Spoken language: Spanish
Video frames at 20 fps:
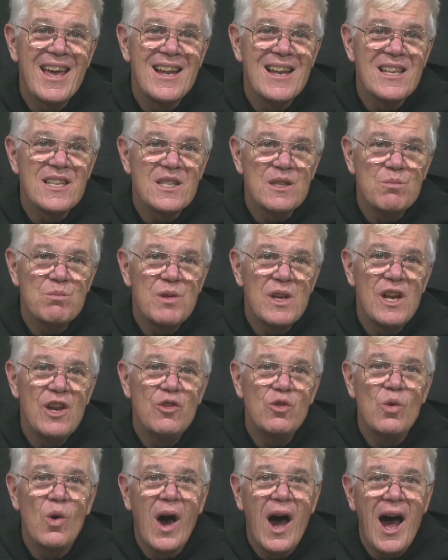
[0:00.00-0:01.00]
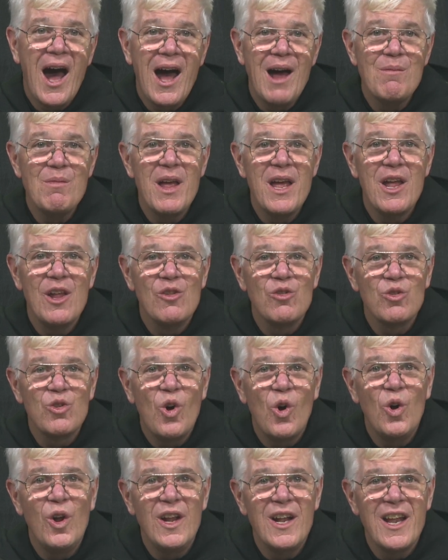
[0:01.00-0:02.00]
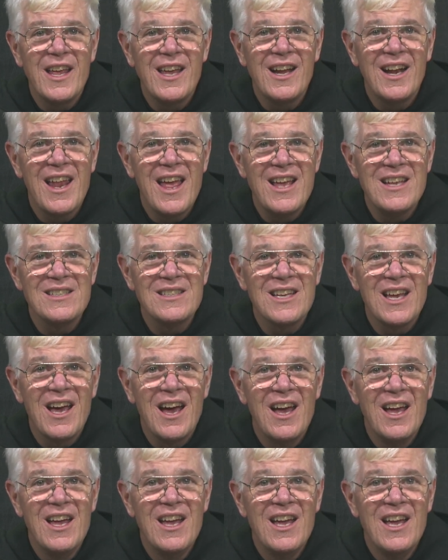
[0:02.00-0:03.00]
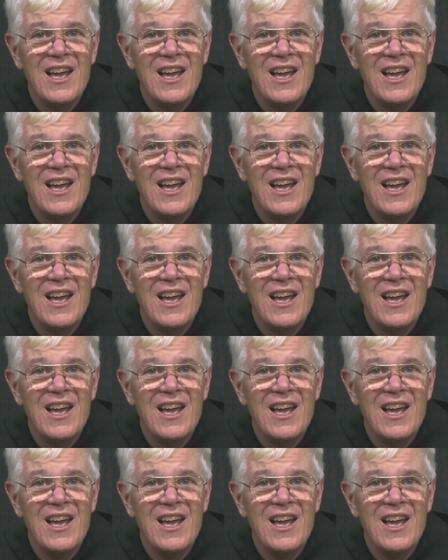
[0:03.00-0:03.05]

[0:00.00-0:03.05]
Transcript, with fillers: el Espíritu habla en toda la iglesia